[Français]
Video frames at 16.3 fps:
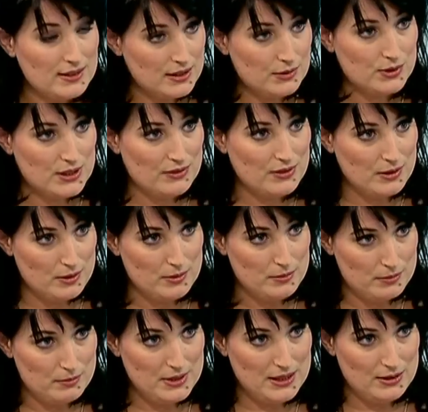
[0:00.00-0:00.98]
prix, si vous avez,
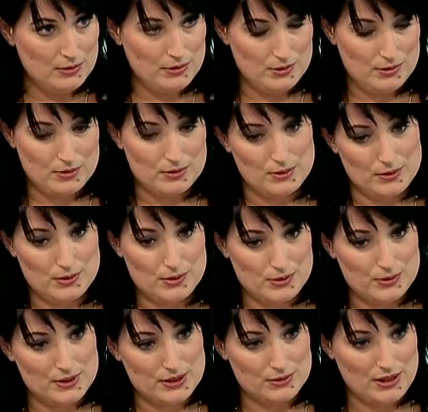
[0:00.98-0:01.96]
mis, euh,
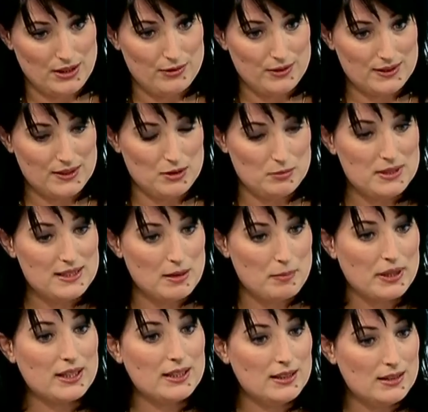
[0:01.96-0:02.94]
si vous avez fixé une mise
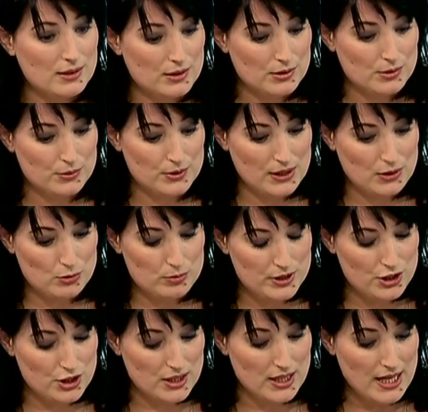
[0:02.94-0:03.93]
à prix, euh, vous êtes
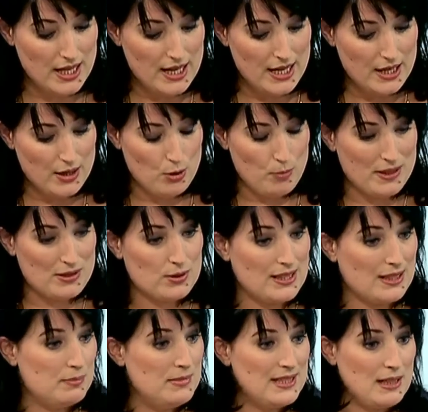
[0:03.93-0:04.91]
obligé. Parce
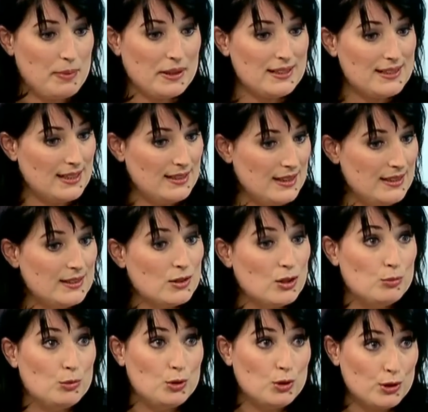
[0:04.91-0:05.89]
que cette mise à prix
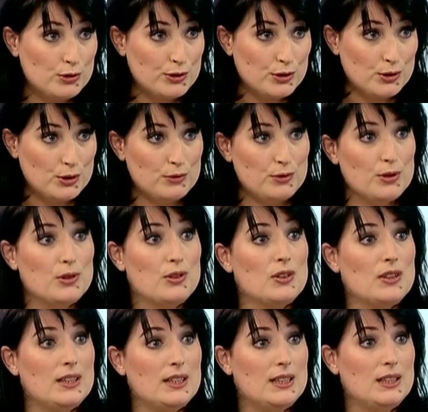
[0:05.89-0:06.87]
s'analyse comme une offre de
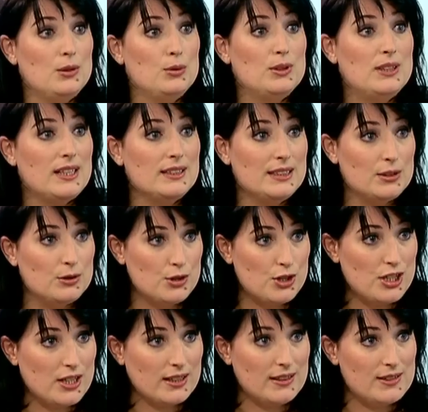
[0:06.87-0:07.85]
vente. Et le dernier
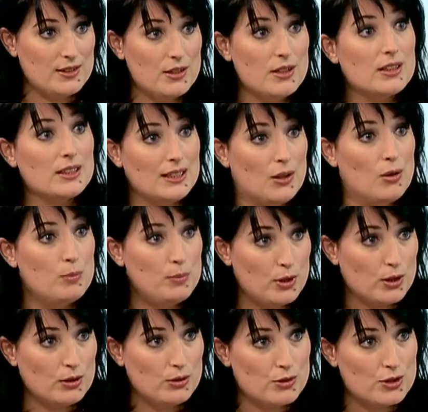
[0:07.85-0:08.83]
enchérisseur qui
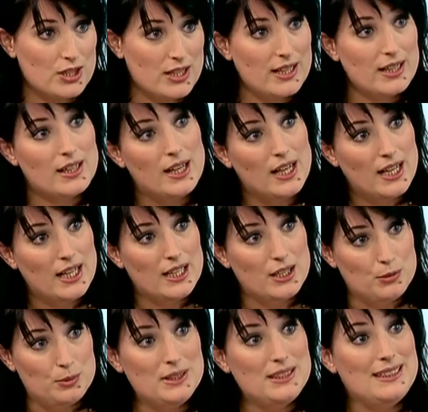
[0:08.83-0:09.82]
remporte l'enchère,
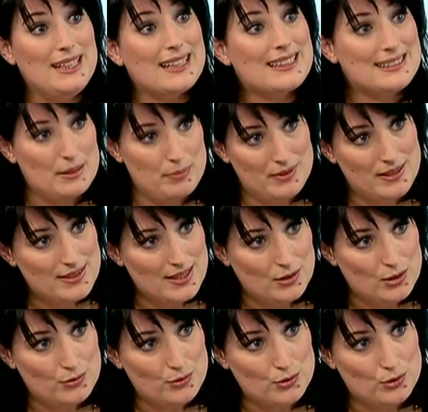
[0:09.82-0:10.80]
lui, il accepte
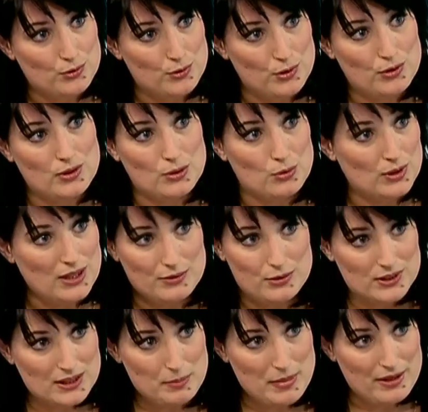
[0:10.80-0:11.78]
cette offre de vente. Donc la
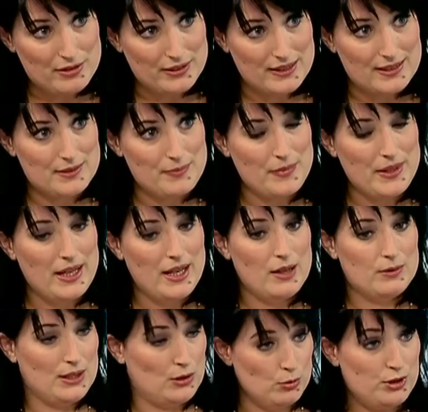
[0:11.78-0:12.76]
vente est parfaite.
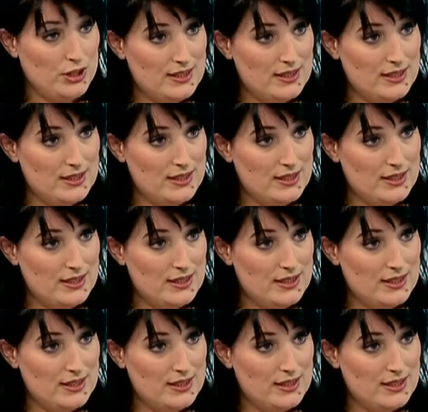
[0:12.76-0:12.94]
Vous êtes